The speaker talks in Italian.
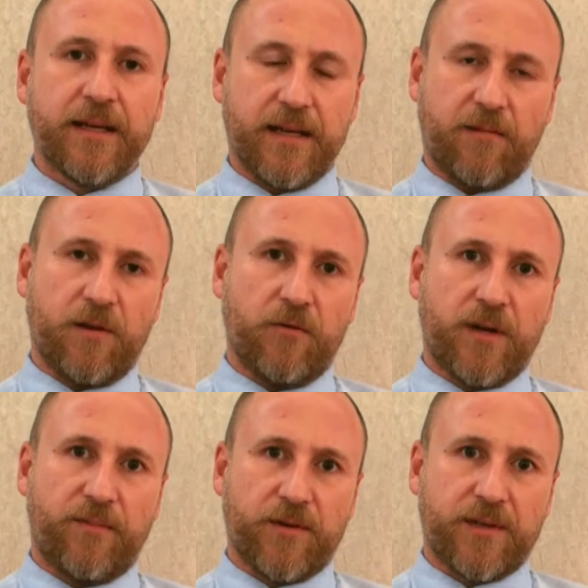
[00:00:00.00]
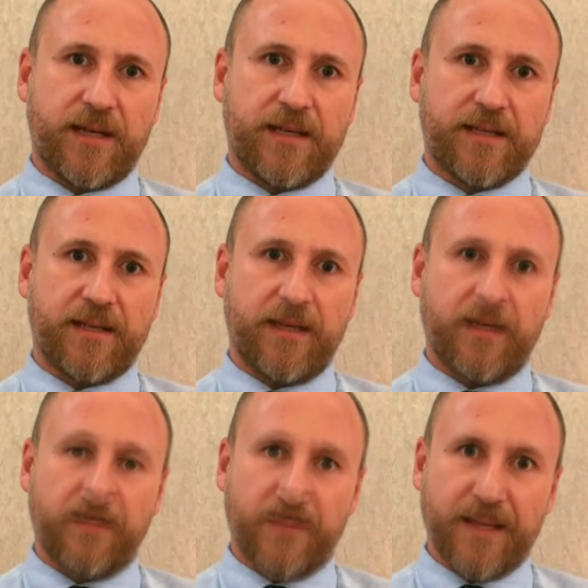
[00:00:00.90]
che qualora possa
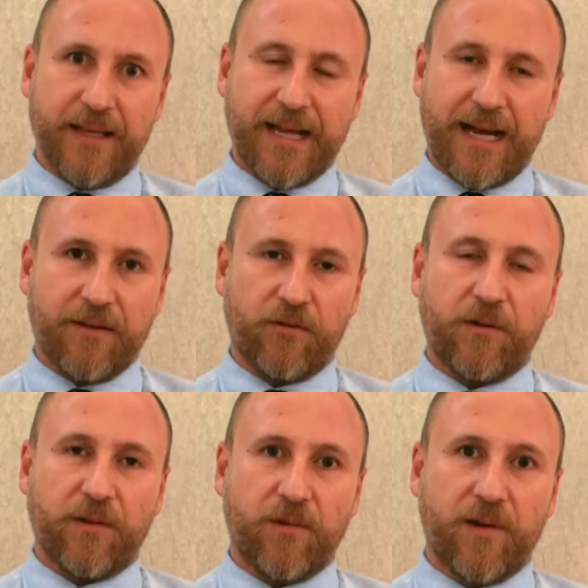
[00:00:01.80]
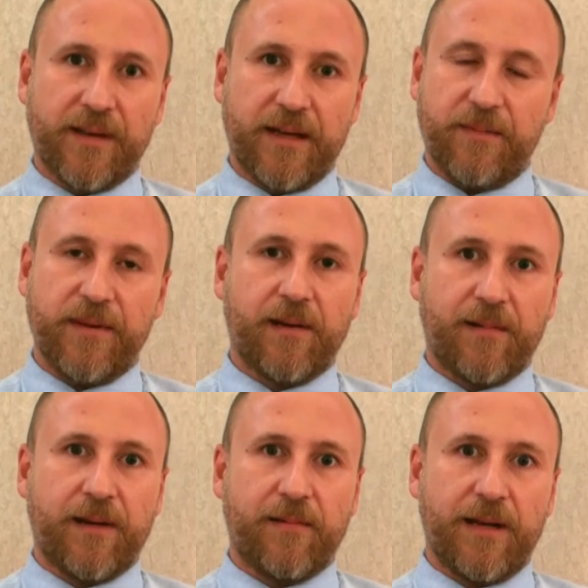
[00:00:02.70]
essere dedicato a una nuova terapia,
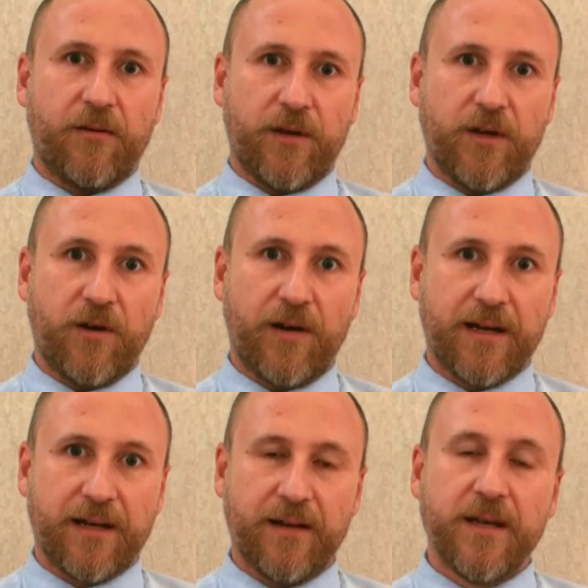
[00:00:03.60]
quale quella con i NOAC,